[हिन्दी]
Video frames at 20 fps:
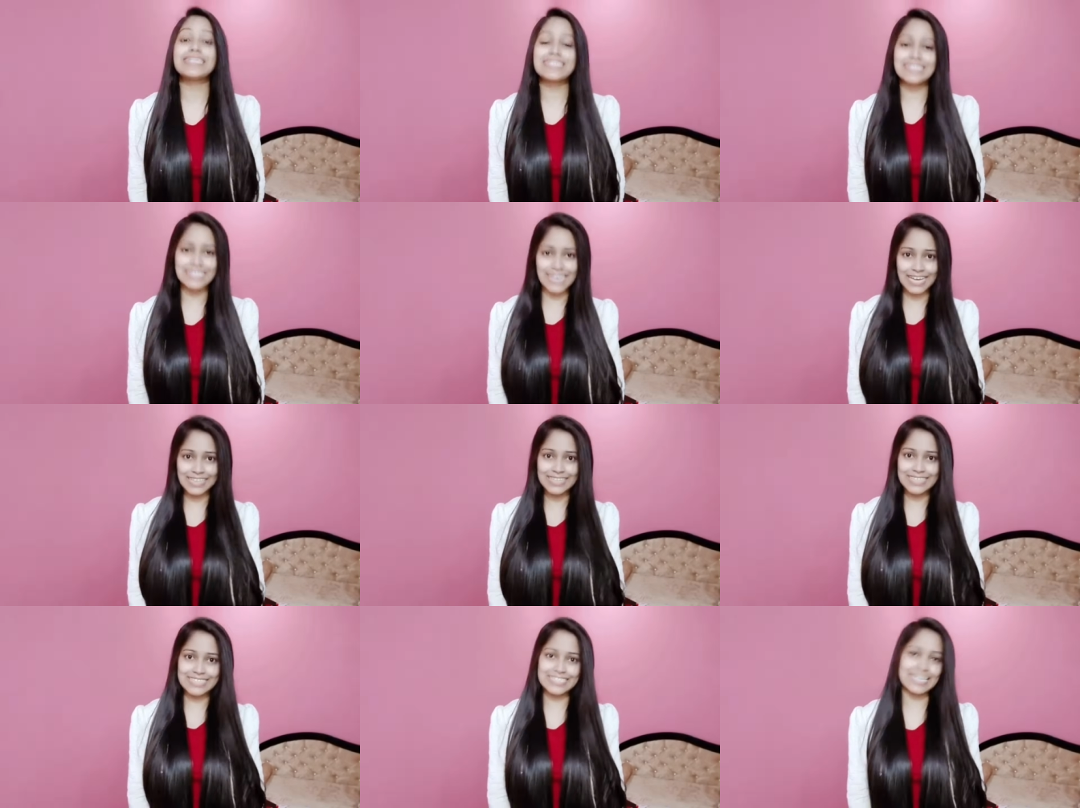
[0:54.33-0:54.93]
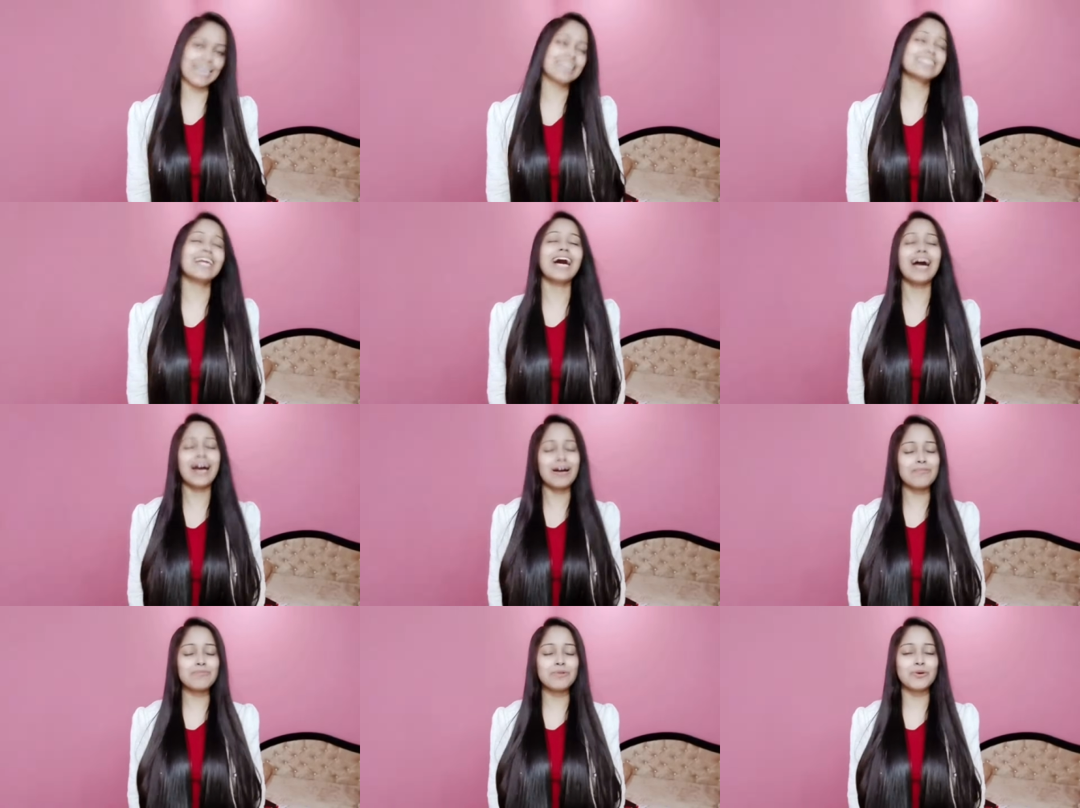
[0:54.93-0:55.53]
साथ ही साथ
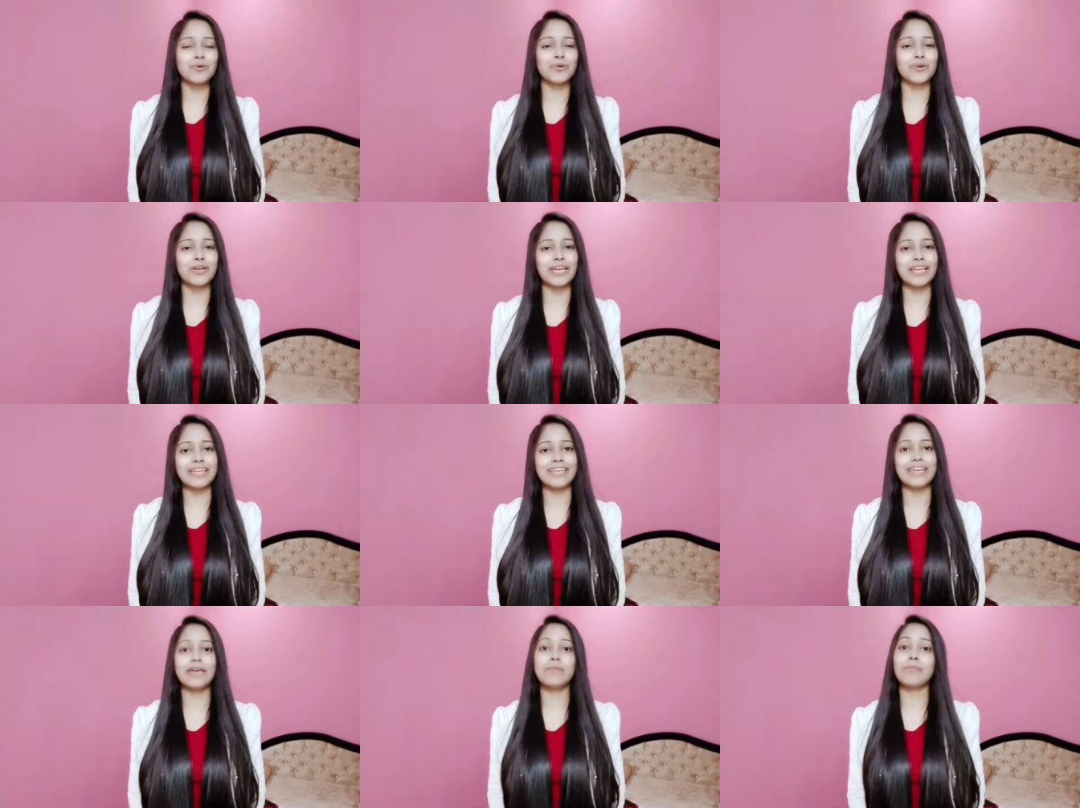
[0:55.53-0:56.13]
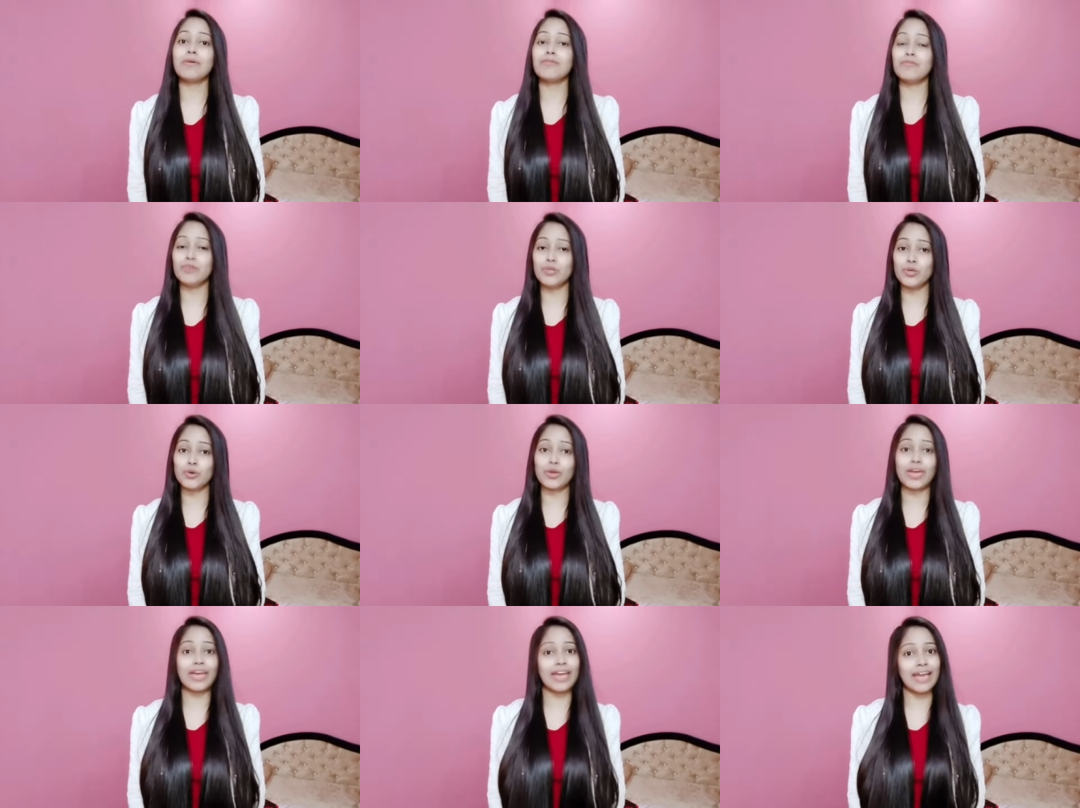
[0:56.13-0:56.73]
आप लोगों के लिए मैं
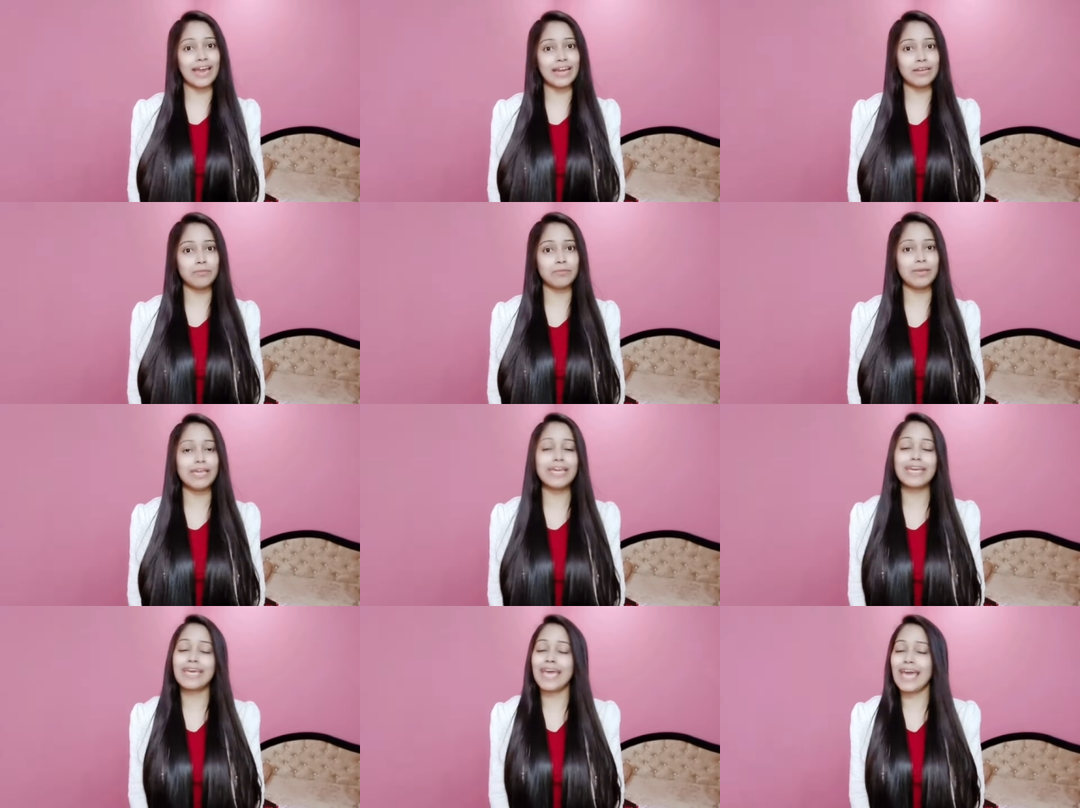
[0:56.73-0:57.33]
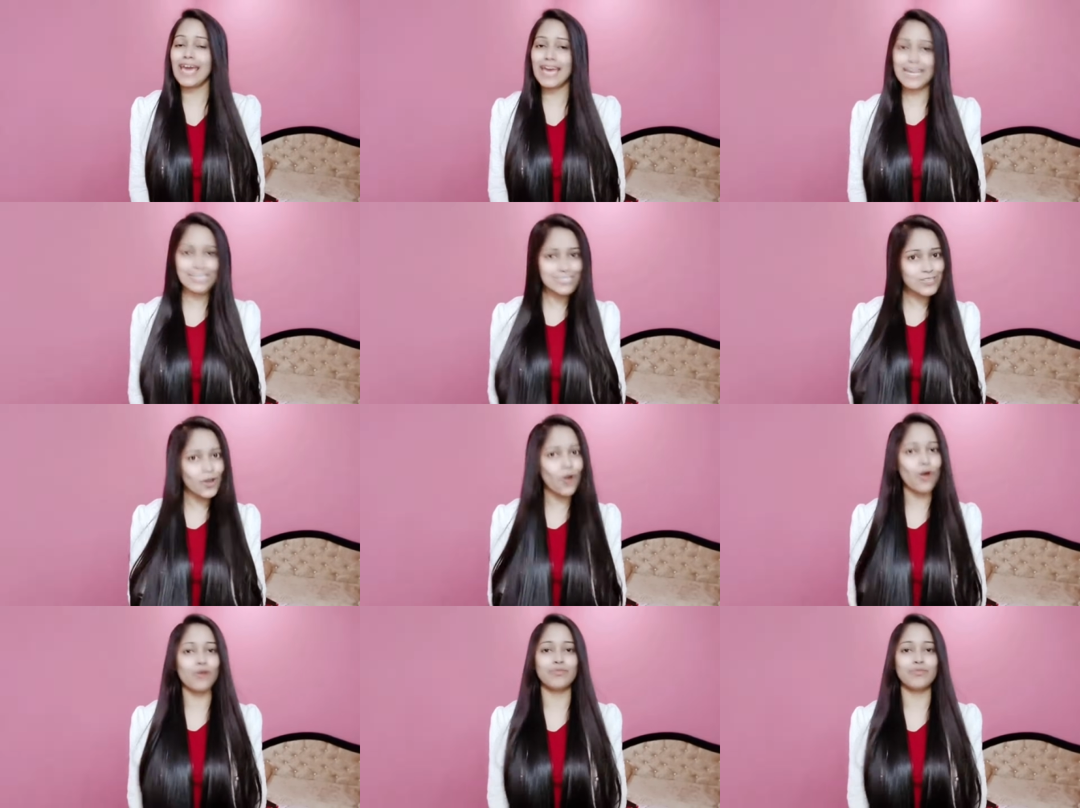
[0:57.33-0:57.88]
वीडियो के एंड में एक ऐसा